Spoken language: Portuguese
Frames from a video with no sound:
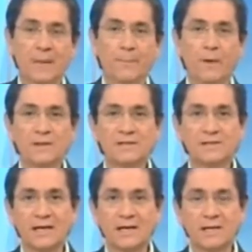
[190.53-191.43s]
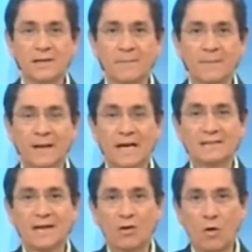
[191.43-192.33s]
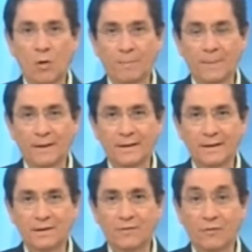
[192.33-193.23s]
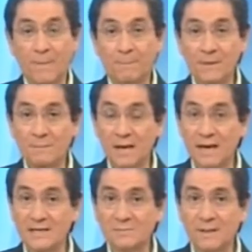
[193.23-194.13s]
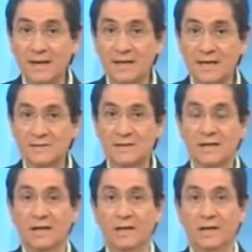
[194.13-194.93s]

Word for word: pode ser que essa Copa que foi a primeira experiência